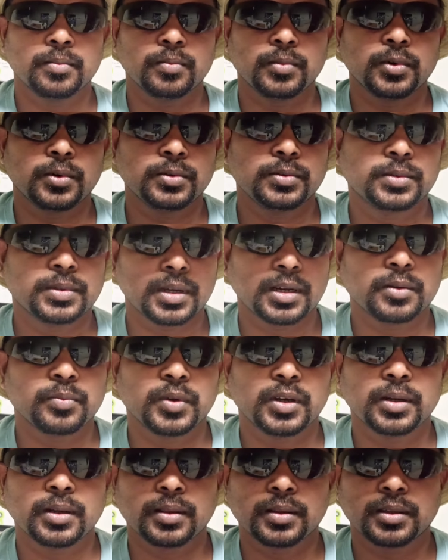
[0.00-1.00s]
बहुत सारे
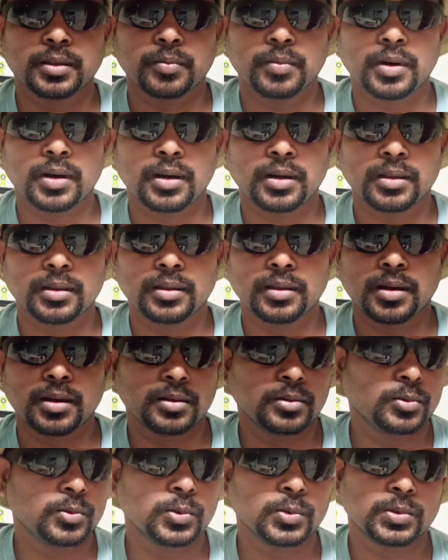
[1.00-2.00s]
मेहनत के बाद
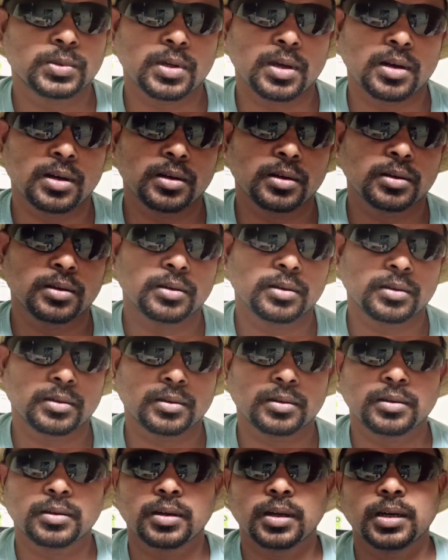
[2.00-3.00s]
आज दो साल
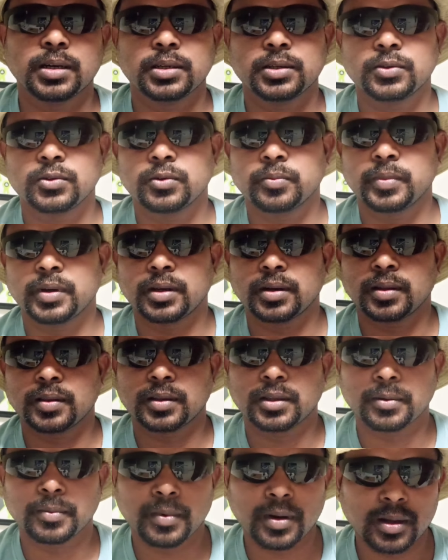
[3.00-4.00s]
कंटिन्यू
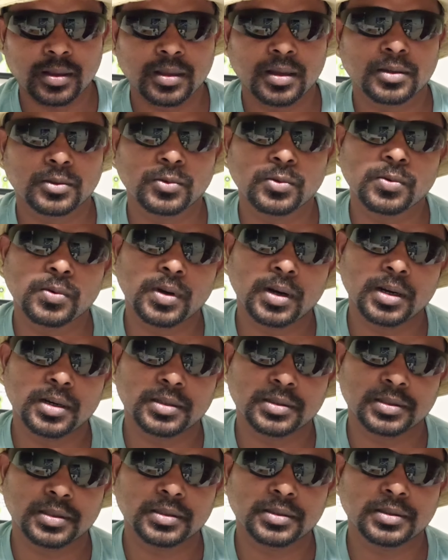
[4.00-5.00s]
मेहनत के बाद आज गूगल
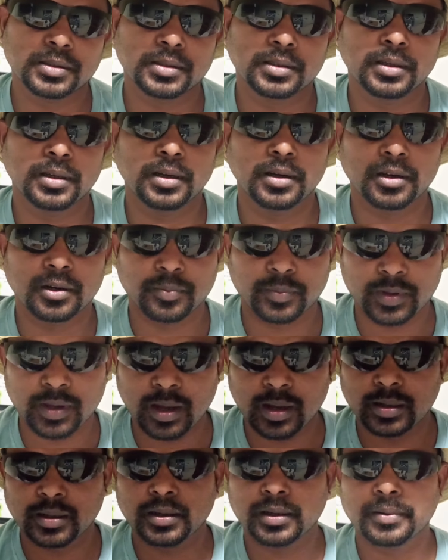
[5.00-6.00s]
एडसेस घर पे
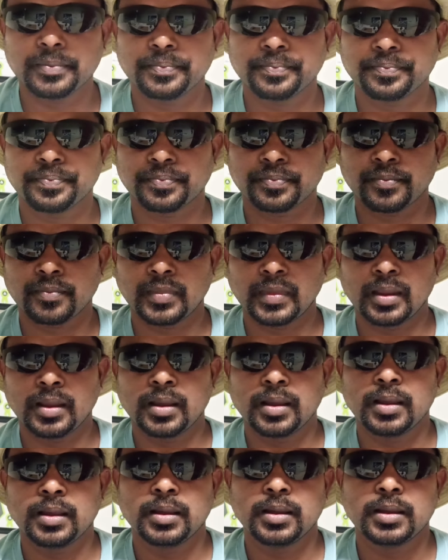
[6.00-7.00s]
आ गया
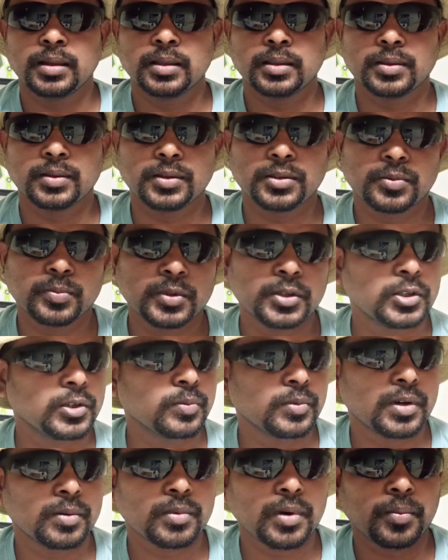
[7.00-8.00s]
तो इस
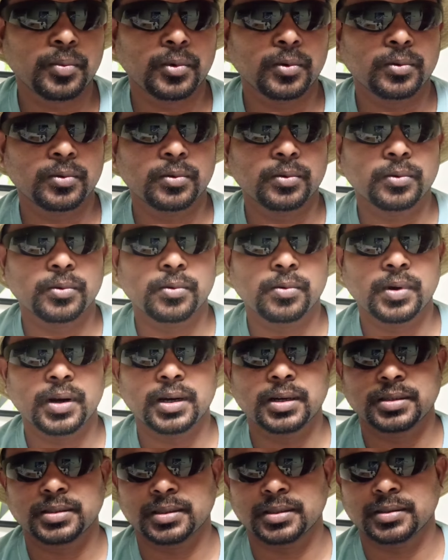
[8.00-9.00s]
वीडियो में हम आप लोग को
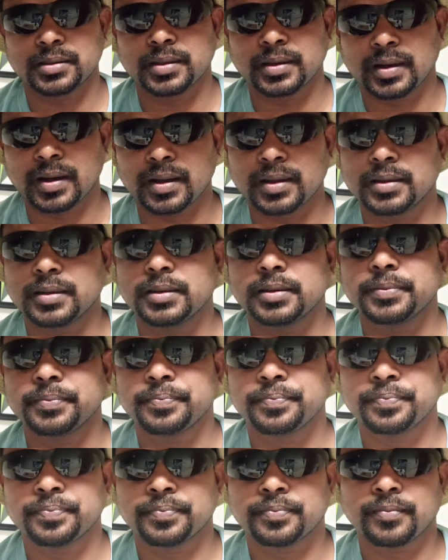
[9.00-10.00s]
गूगल एडसेस दिखाएंगे
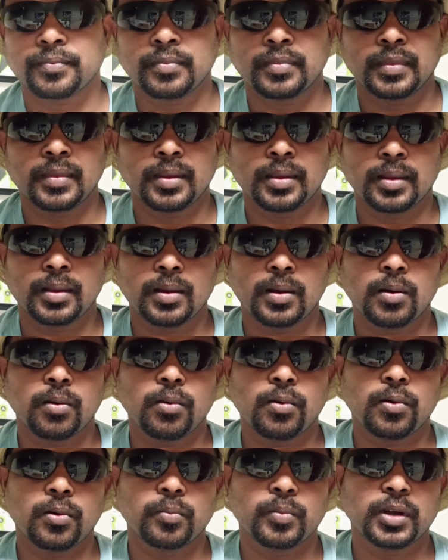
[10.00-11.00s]

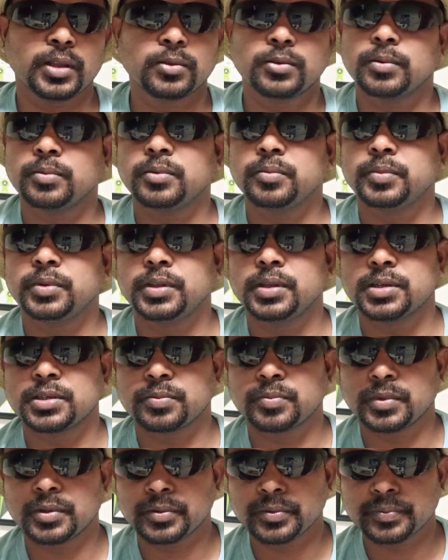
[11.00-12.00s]
और मैं तो अभी
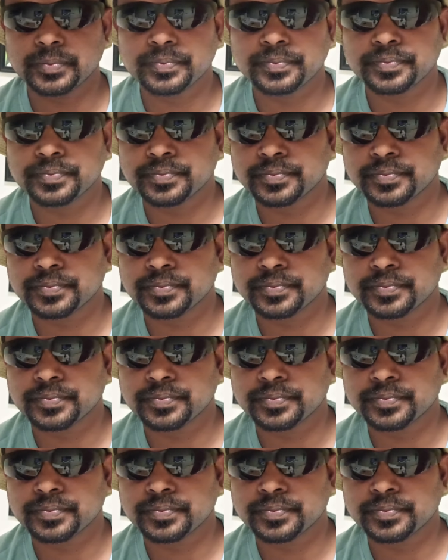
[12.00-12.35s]
विदेश में हूँ